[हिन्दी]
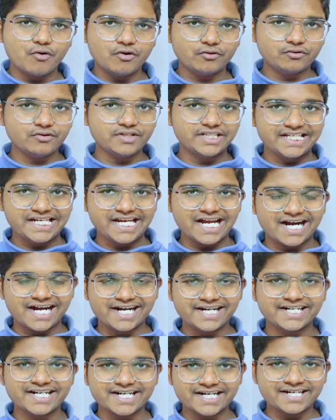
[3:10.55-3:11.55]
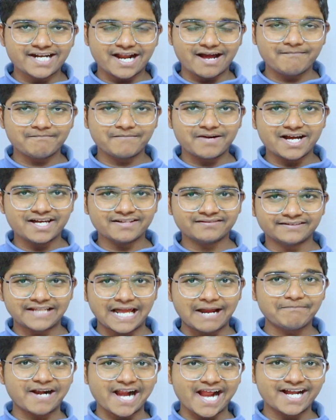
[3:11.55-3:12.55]
मोटो जी हंड्रेड नाम का
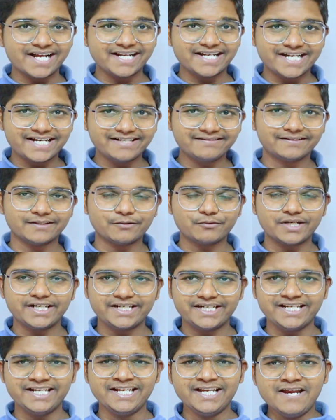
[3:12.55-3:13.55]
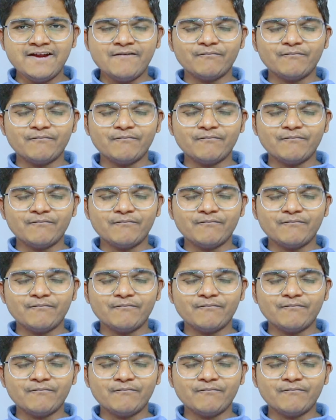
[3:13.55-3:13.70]
स्नैपड्रैगन एट सेवेंटी